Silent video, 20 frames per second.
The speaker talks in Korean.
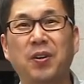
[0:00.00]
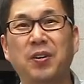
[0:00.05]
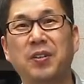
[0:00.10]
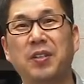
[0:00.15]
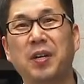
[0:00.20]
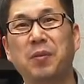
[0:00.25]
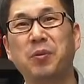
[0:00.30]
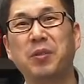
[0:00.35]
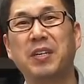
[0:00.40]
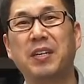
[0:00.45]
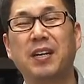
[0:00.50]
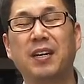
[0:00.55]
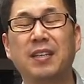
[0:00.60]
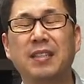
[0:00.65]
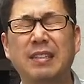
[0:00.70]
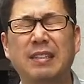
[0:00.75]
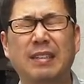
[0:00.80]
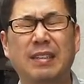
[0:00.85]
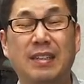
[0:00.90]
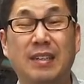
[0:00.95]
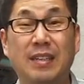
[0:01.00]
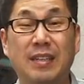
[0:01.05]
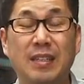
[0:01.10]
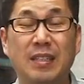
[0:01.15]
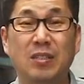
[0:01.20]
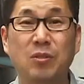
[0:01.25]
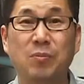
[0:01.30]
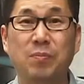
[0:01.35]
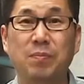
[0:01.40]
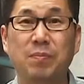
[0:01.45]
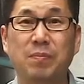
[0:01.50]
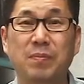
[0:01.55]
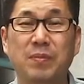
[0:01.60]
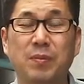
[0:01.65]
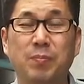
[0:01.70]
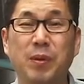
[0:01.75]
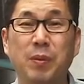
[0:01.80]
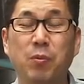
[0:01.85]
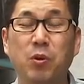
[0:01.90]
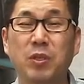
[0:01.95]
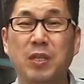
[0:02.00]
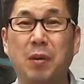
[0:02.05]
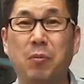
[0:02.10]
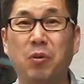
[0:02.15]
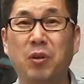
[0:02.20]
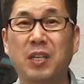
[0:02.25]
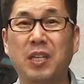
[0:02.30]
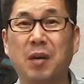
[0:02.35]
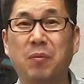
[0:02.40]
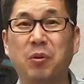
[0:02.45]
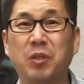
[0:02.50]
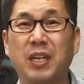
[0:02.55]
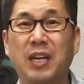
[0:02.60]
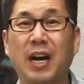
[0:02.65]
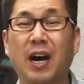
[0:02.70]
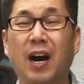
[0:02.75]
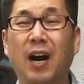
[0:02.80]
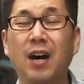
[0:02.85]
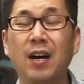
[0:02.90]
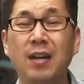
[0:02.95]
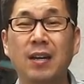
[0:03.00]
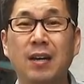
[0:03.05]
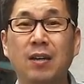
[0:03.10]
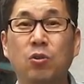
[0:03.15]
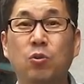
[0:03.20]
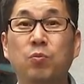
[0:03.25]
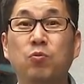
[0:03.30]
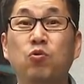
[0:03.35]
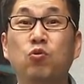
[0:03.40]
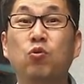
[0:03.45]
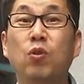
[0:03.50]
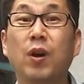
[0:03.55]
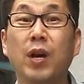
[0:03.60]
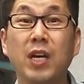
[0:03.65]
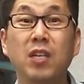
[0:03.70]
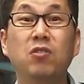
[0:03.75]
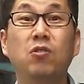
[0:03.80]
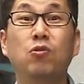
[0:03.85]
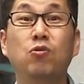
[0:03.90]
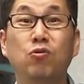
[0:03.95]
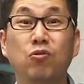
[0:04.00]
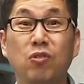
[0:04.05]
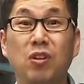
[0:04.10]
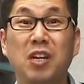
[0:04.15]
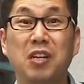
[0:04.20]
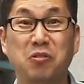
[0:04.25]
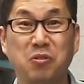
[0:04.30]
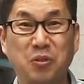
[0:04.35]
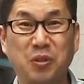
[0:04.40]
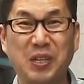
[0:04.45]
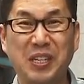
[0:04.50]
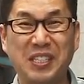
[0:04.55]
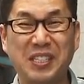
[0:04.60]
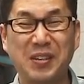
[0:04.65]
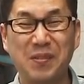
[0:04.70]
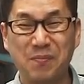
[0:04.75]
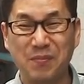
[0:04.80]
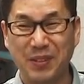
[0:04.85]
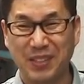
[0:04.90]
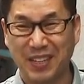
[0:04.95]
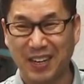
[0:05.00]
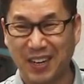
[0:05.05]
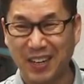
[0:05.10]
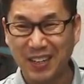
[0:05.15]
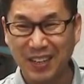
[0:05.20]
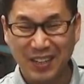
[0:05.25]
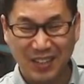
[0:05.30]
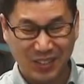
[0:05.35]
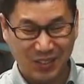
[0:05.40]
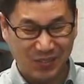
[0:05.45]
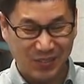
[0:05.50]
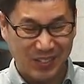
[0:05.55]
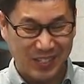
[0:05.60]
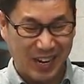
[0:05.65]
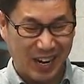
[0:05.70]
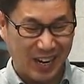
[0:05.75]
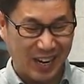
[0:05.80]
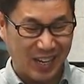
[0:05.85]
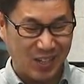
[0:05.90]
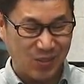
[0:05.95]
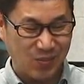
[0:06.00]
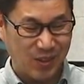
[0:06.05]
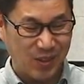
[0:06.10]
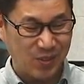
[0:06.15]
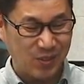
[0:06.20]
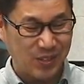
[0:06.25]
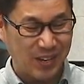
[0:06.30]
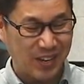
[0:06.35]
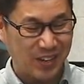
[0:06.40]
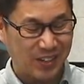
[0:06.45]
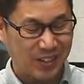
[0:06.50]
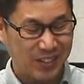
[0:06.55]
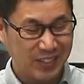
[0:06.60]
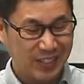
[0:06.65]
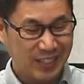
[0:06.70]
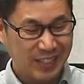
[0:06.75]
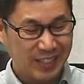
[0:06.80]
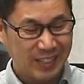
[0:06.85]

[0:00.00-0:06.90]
그러다 보니까 어, 좀 비몽사몽이다 보니까 좀 유수가 행설수설할 수도 있습니다. 여러분들 양해 좀 해주세요.